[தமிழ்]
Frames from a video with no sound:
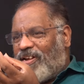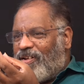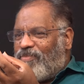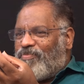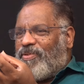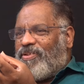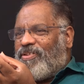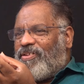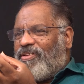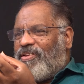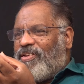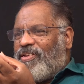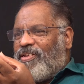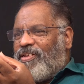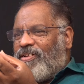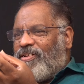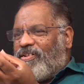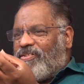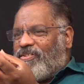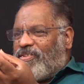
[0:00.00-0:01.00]
எறும்பு
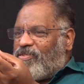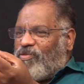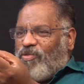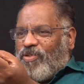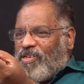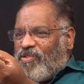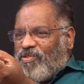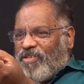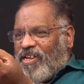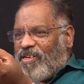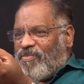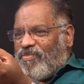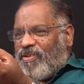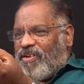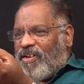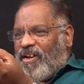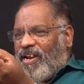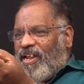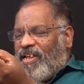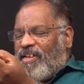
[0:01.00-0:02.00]
இந்த குட்டி குட்டி எறும்பு
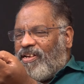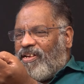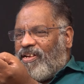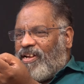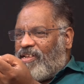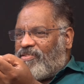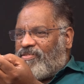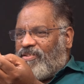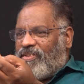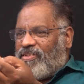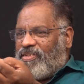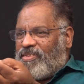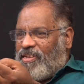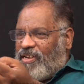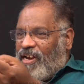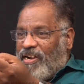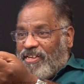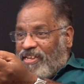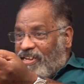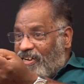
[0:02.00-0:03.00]
இருக்குல்ல நான் சொல்கிறது இந்த
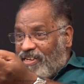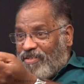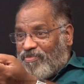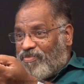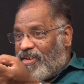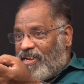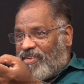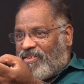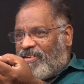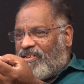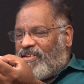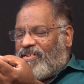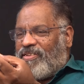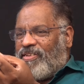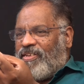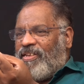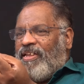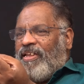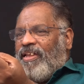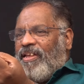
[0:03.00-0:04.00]
கடிக்கிற எறும்பு தான் அத்தனைங்க அது